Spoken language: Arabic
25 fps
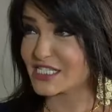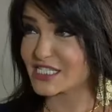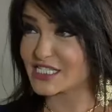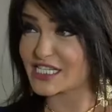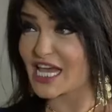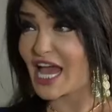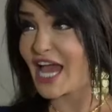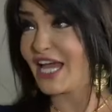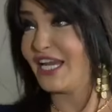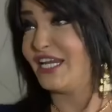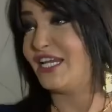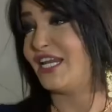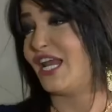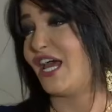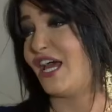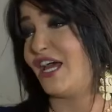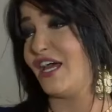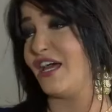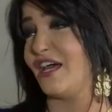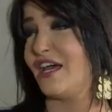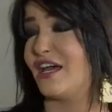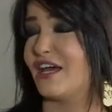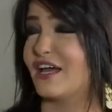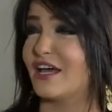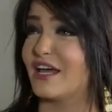سهلة
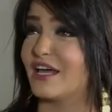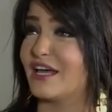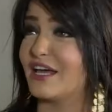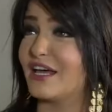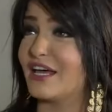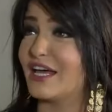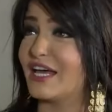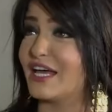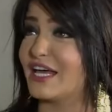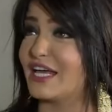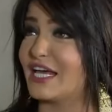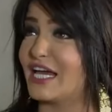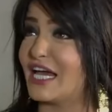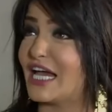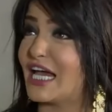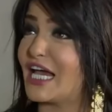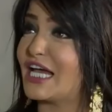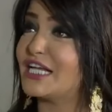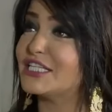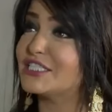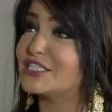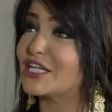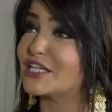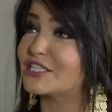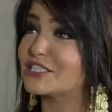
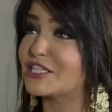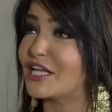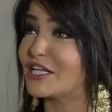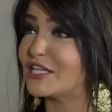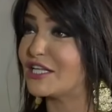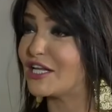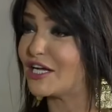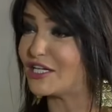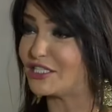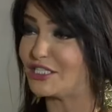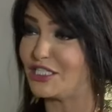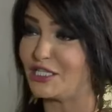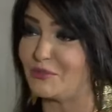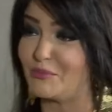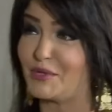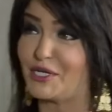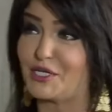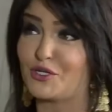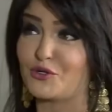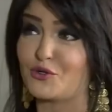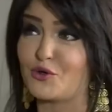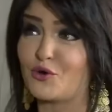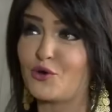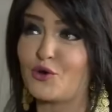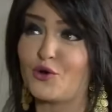انت تطلقني
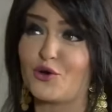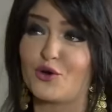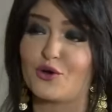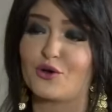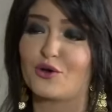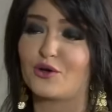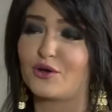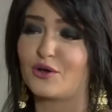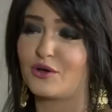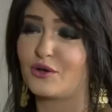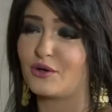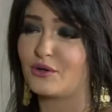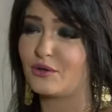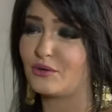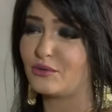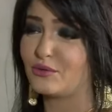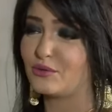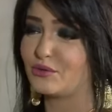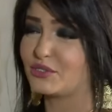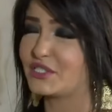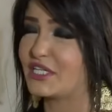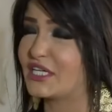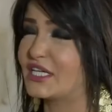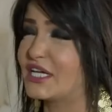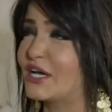منه
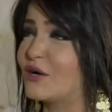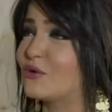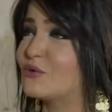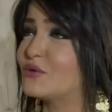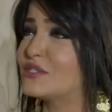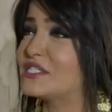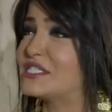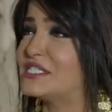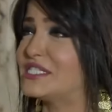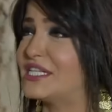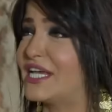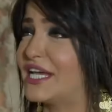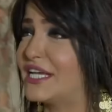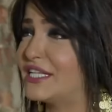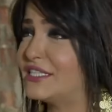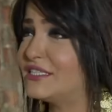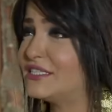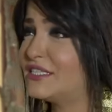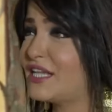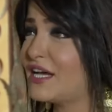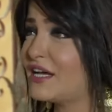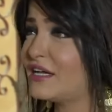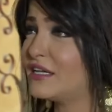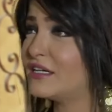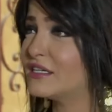وتتجوزني
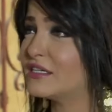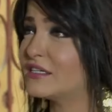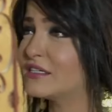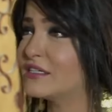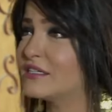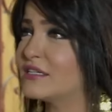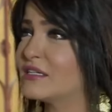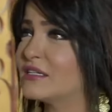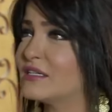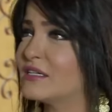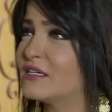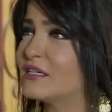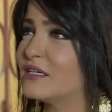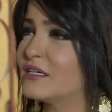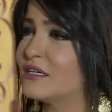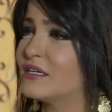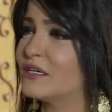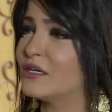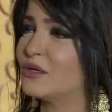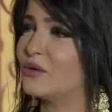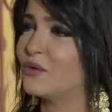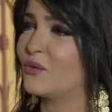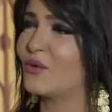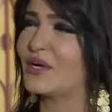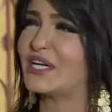انت
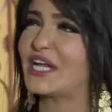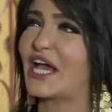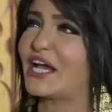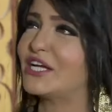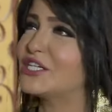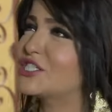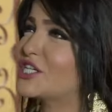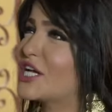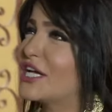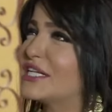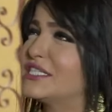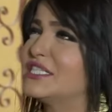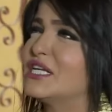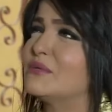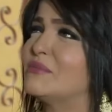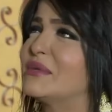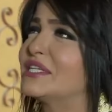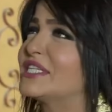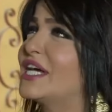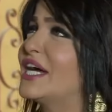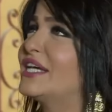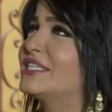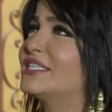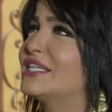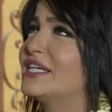وانا اعيش خدامه
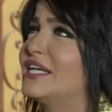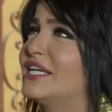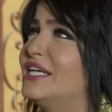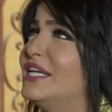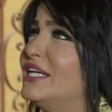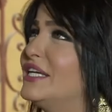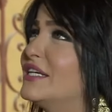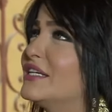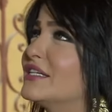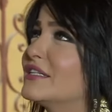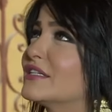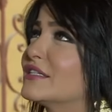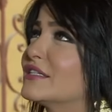تحت رجليك